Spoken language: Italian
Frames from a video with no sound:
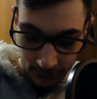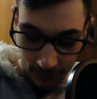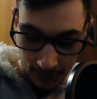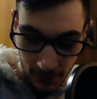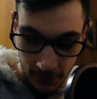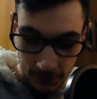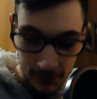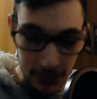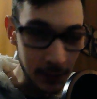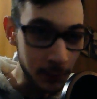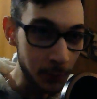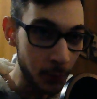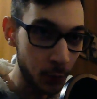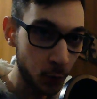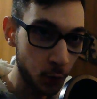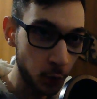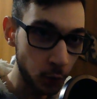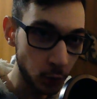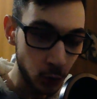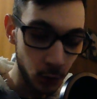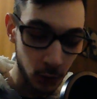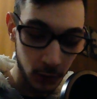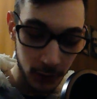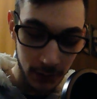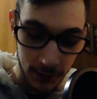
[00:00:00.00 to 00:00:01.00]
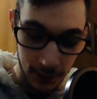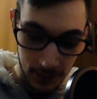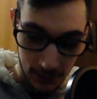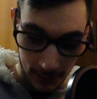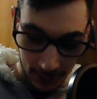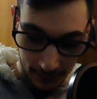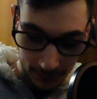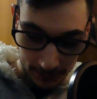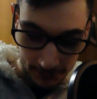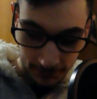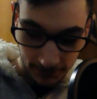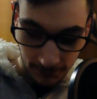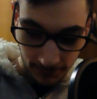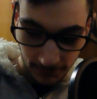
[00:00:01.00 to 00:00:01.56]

Andiamo con ordine.